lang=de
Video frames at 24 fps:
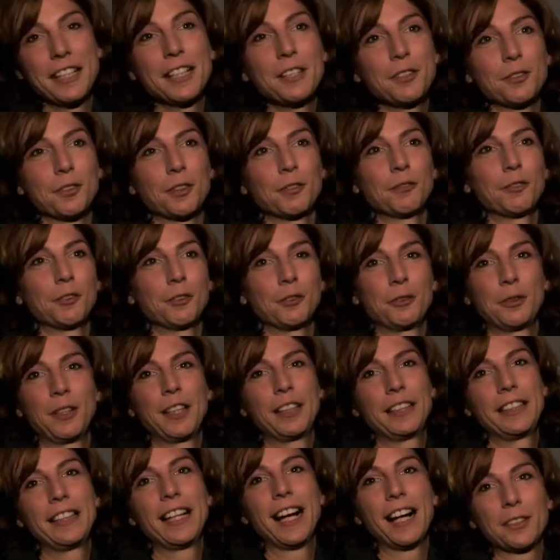wenn ich irgendwo
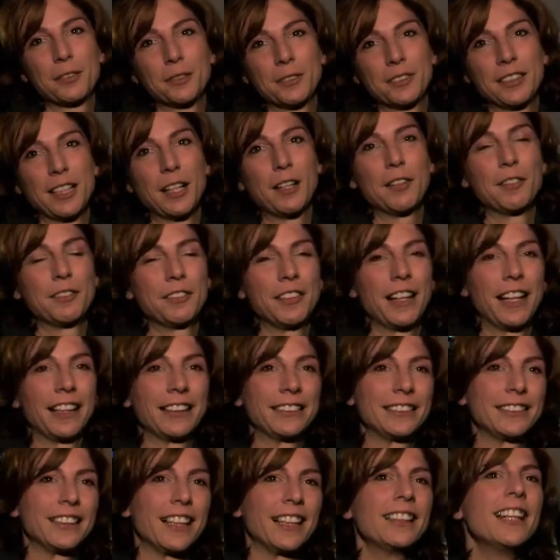die Akkus
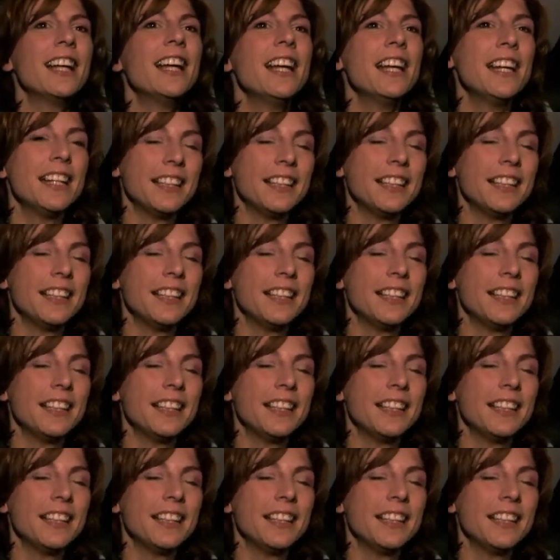aufladen kann,